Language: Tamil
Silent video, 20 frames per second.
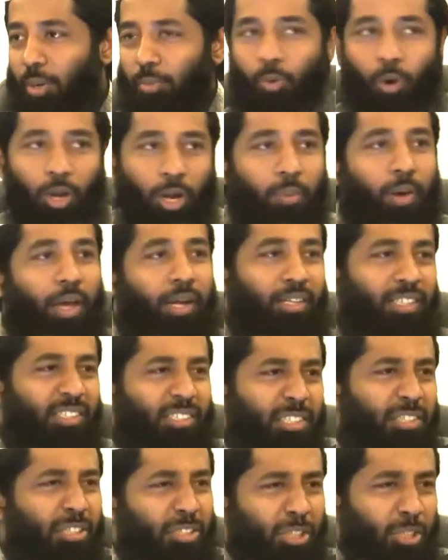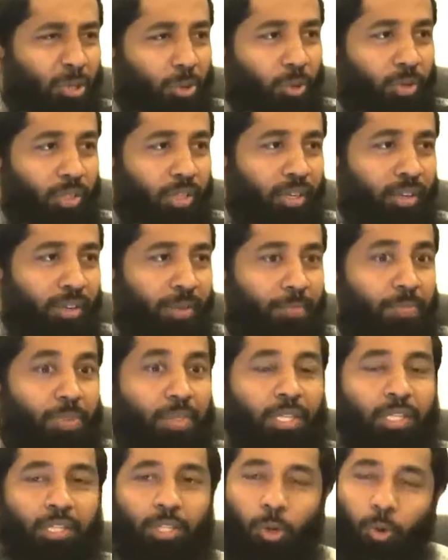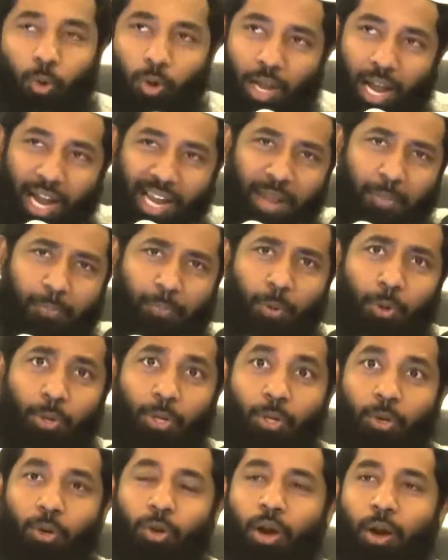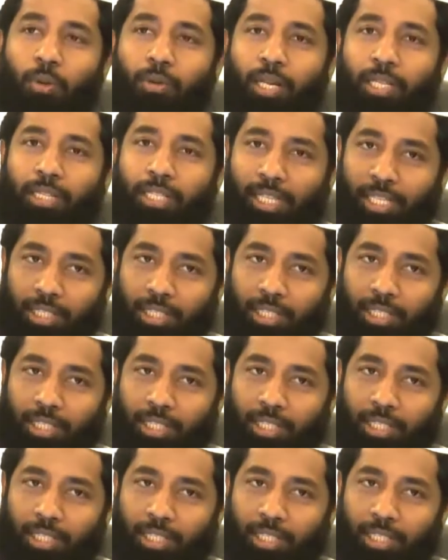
போகிற மாதிரி இருக்குது சின்ன சின்ன ரோடுகள் இந்த ரோடால் எப்படியோ அவர் அந்த